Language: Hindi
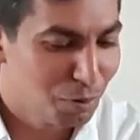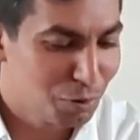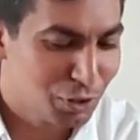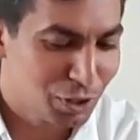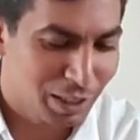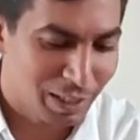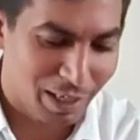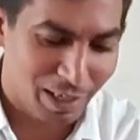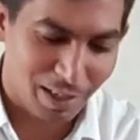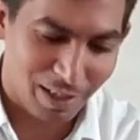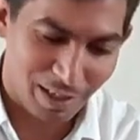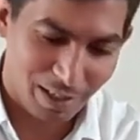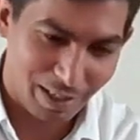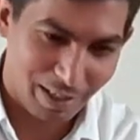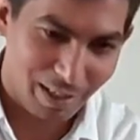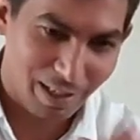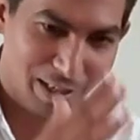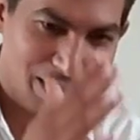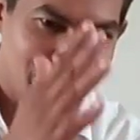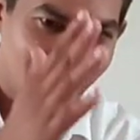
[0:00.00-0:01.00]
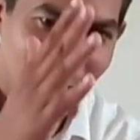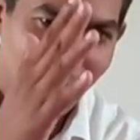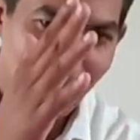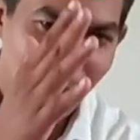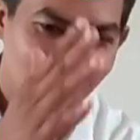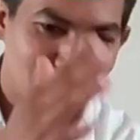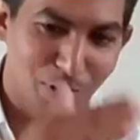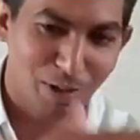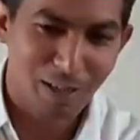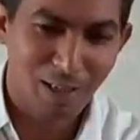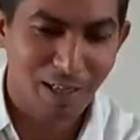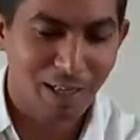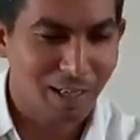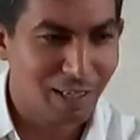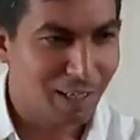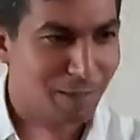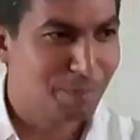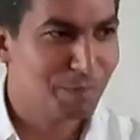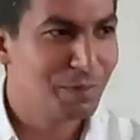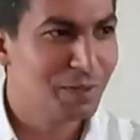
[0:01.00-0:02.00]
उसके एक गन्ने को
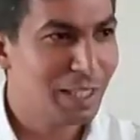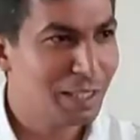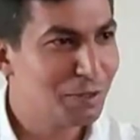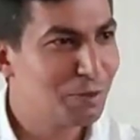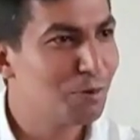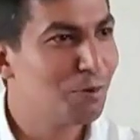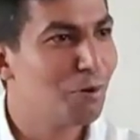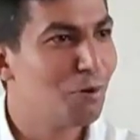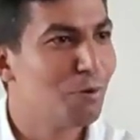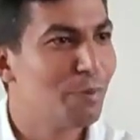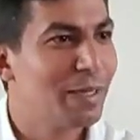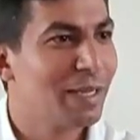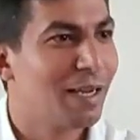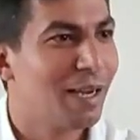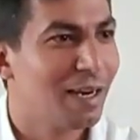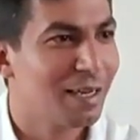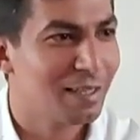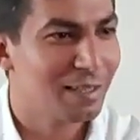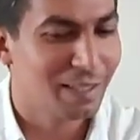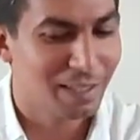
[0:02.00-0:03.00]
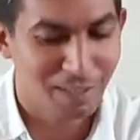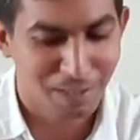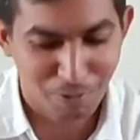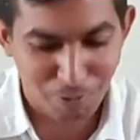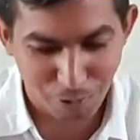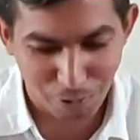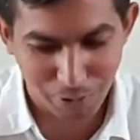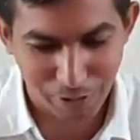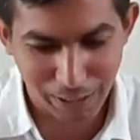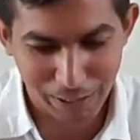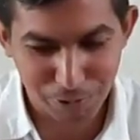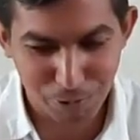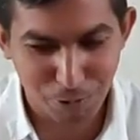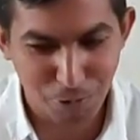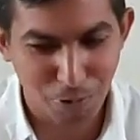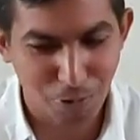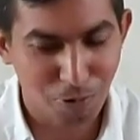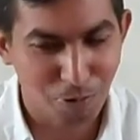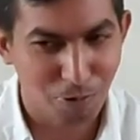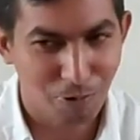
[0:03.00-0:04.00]
अगर हम दस टुकड़ों में काट दें और दस
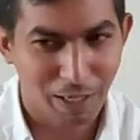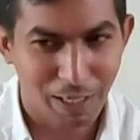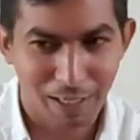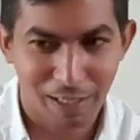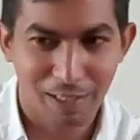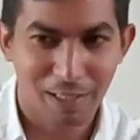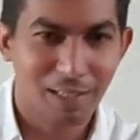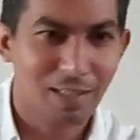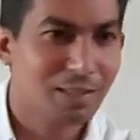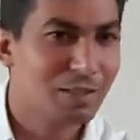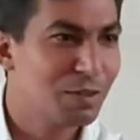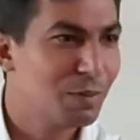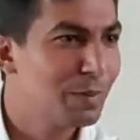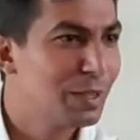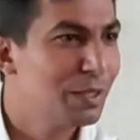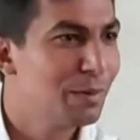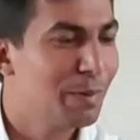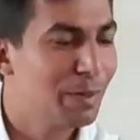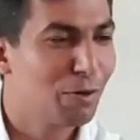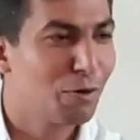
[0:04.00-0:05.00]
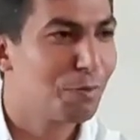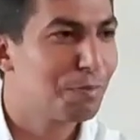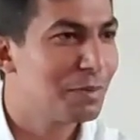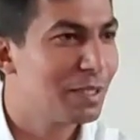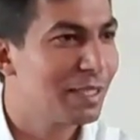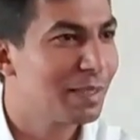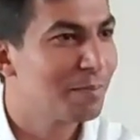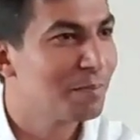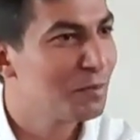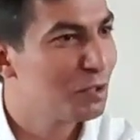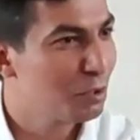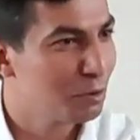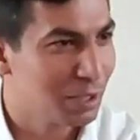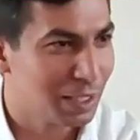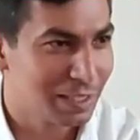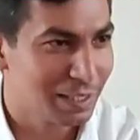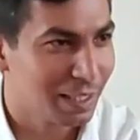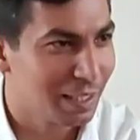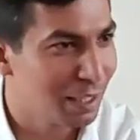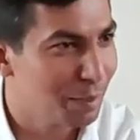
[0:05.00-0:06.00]
टुकड़ों को अलग अलग ज़मीन में रोप दें तो
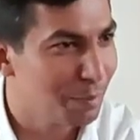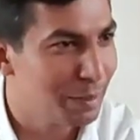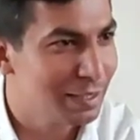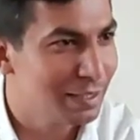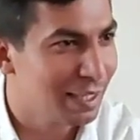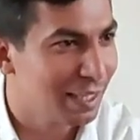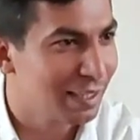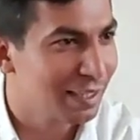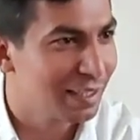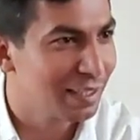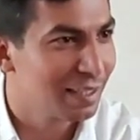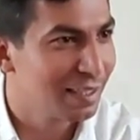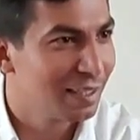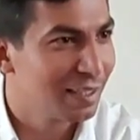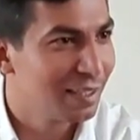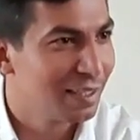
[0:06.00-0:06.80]
दस गन्ने बन जाएंगे